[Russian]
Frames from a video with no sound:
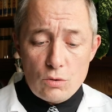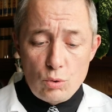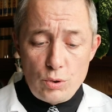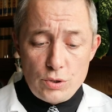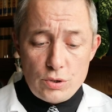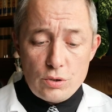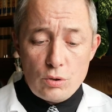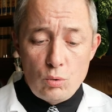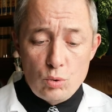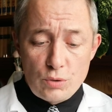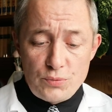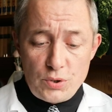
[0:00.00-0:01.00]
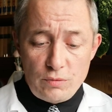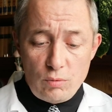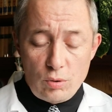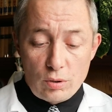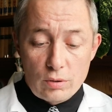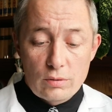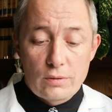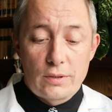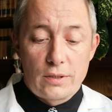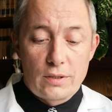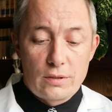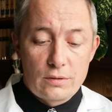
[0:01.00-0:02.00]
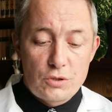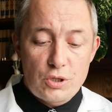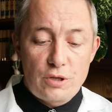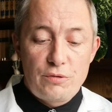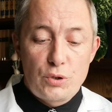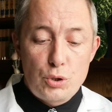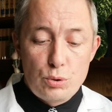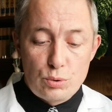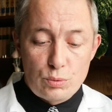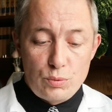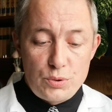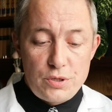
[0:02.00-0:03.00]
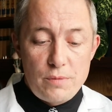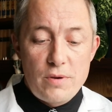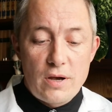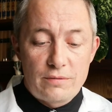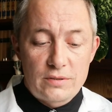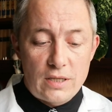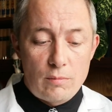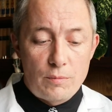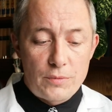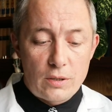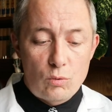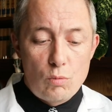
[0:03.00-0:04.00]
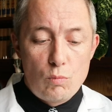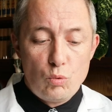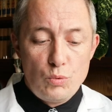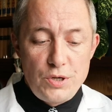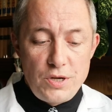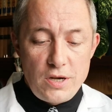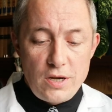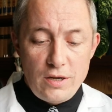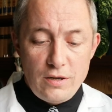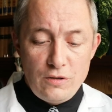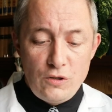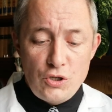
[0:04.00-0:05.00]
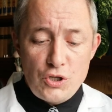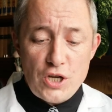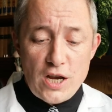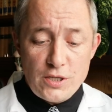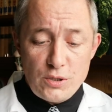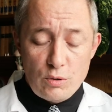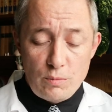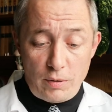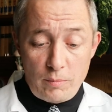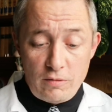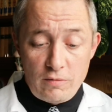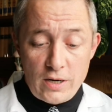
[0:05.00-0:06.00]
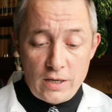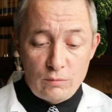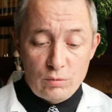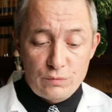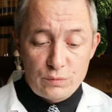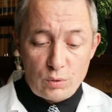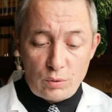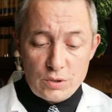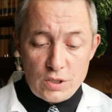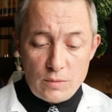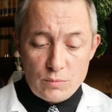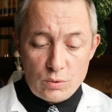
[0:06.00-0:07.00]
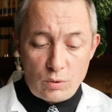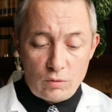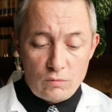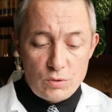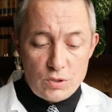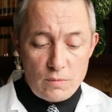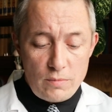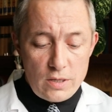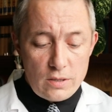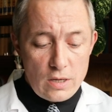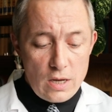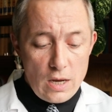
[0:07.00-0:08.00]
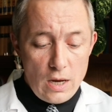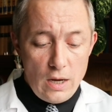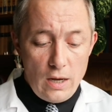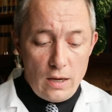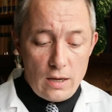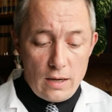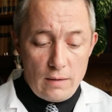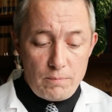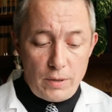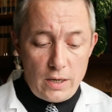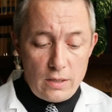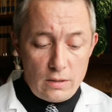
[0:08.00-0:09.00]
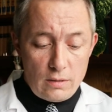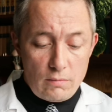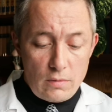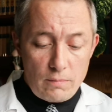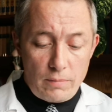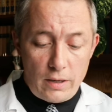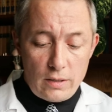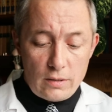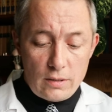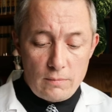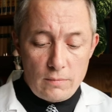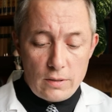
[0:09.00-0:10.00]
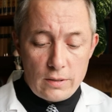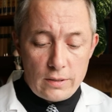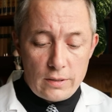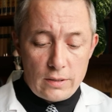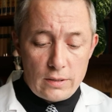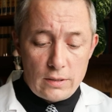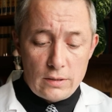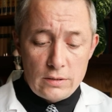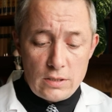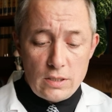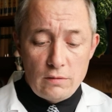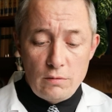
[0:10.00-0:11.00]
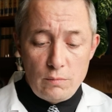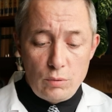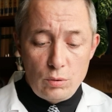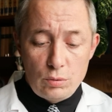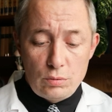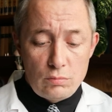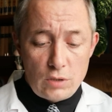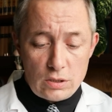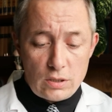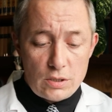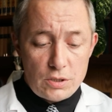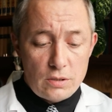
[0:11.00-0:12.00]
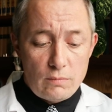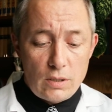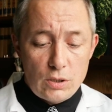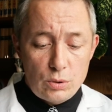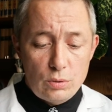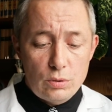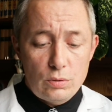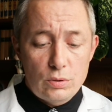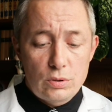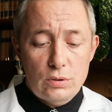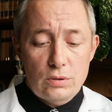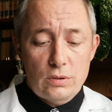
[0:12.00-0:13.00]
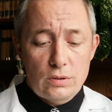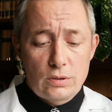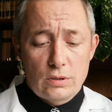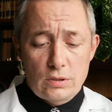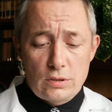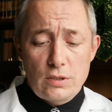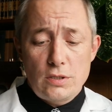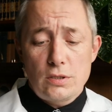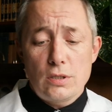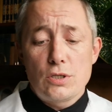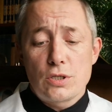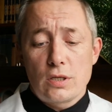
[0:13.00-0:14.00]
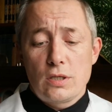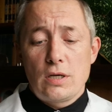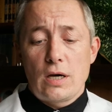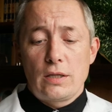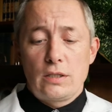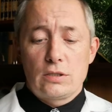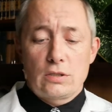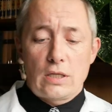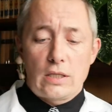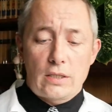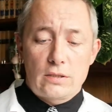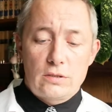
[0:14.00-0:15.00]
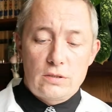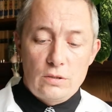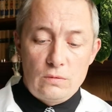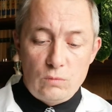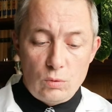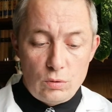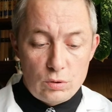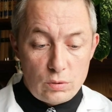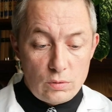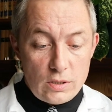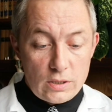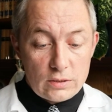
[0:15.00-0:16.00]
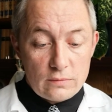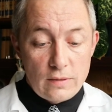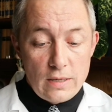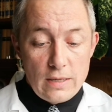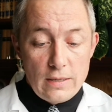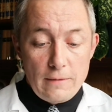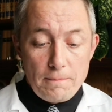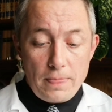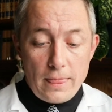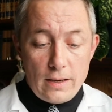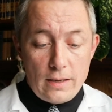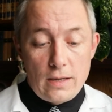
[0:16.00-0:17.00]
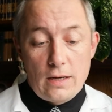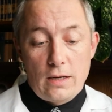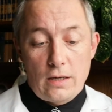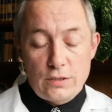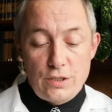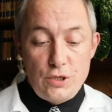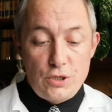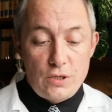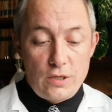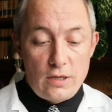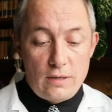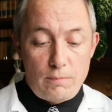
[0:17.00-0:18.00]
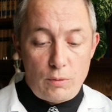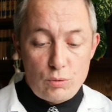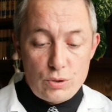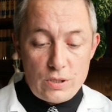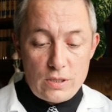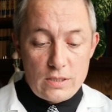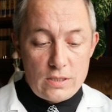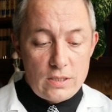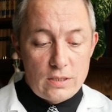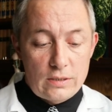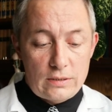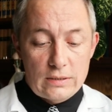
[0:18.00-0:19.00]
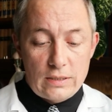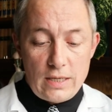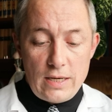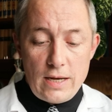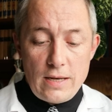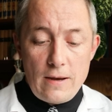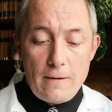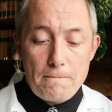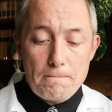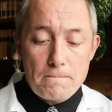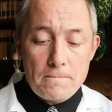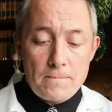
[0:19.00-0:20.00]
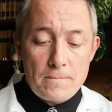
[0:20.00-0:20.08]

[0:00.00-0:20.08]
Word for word: то есть хуже всего а, человек чувствует себя в самом таком унынии, несчастье, он пребывает вот в 47-48 лет. А, при этом, при этом а, исследование было достаточно большое, то есть э, статистические данные 132 государств, а, различные опросы, оценка состояния.